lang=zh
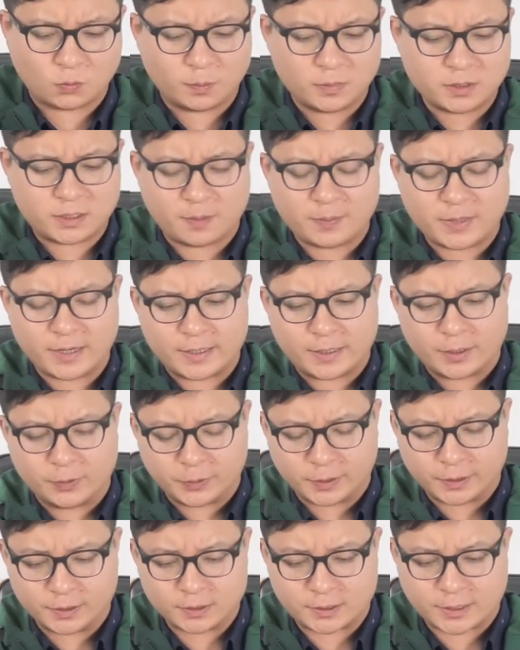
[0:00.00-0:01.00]
我们前面也
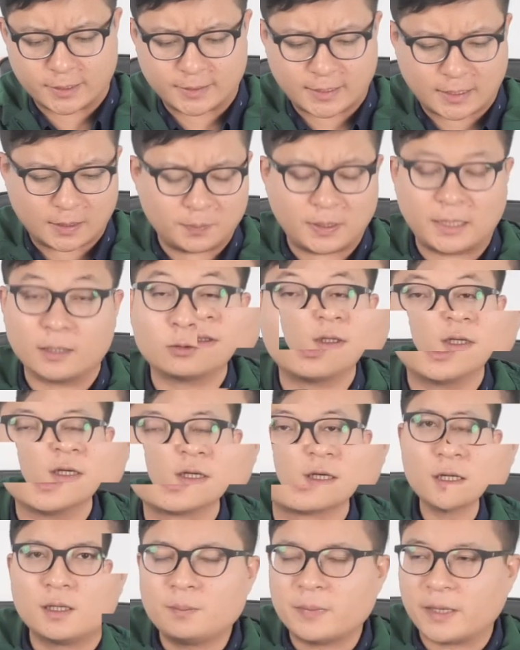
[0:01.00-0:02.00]
有一个简单的判断，
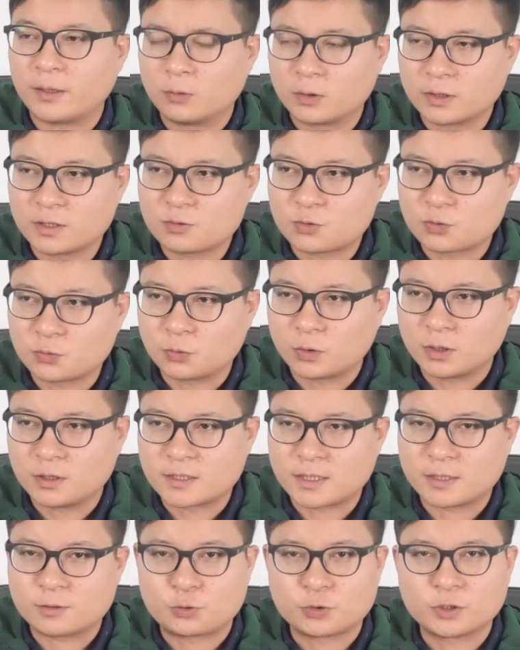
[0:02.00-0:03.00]
可能美国跟中国的
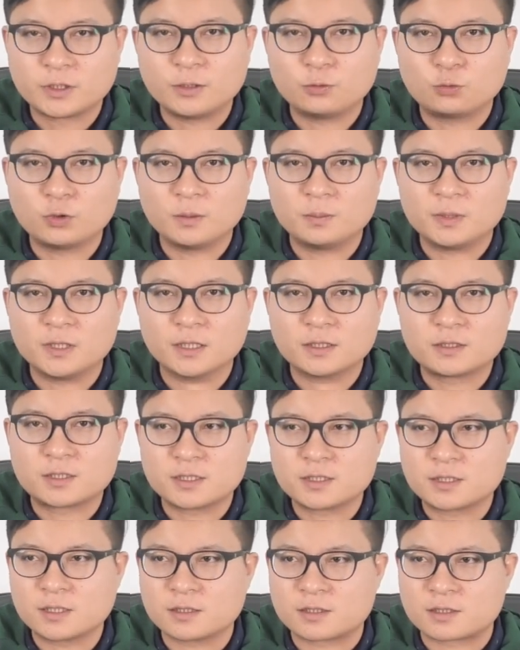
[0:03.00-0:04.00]
这些军力对比啊，
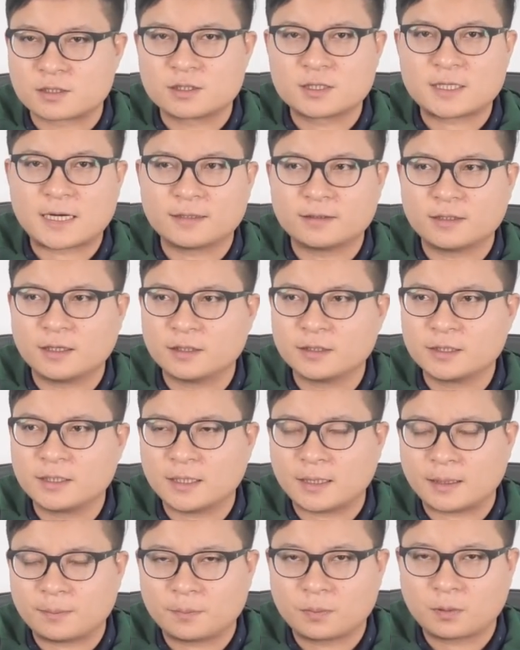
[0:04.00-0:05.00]
真正实战能
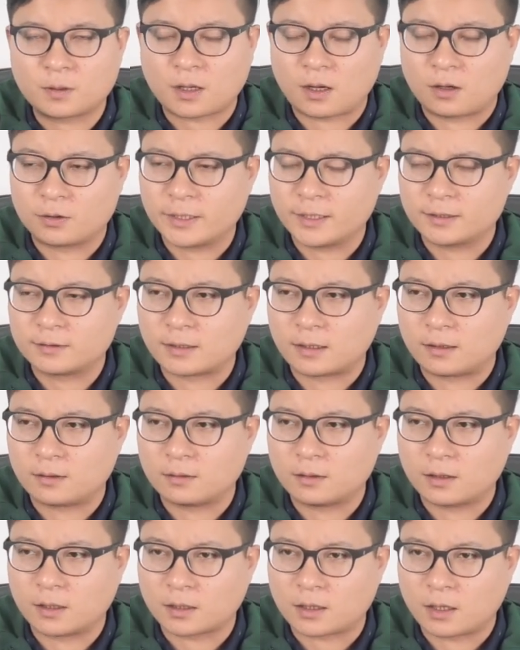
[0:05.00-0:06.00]
力啊，考验到
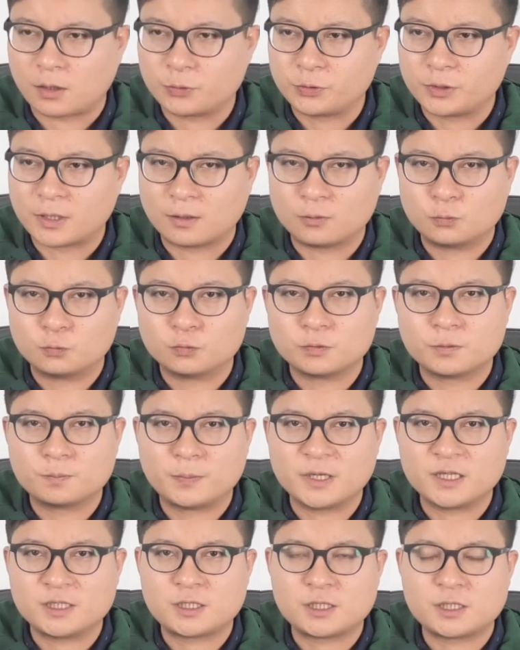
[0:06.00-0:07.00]
呃，考虑到武
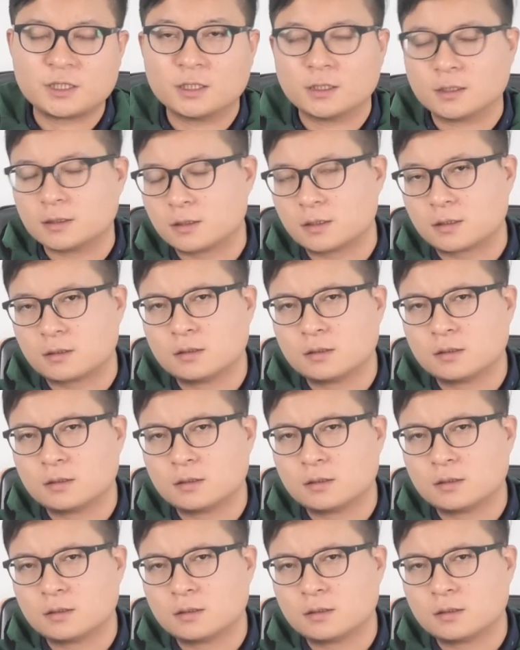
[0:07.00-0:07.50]
兵器的